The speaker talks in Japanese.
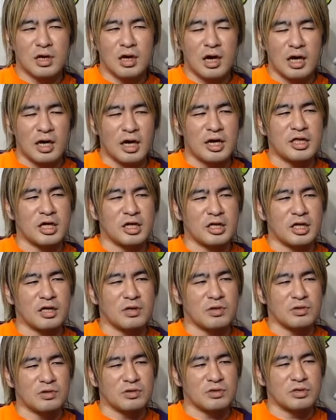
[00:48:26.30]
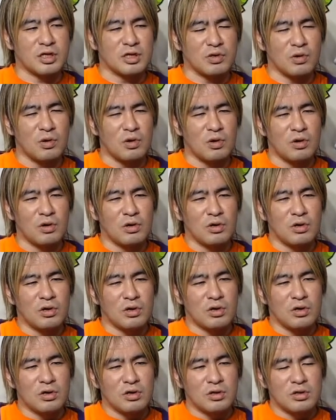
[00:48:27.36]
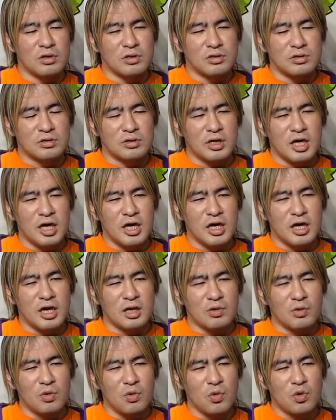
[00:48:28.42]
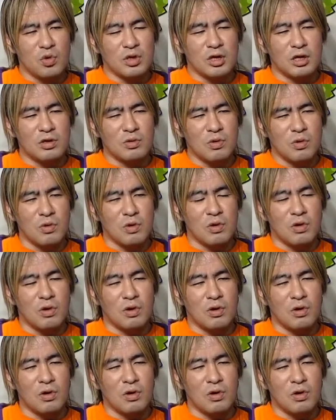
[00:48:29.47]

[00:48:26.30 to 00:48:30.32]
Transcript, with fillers: あられちゃん出てくるんですけど、映画の方だと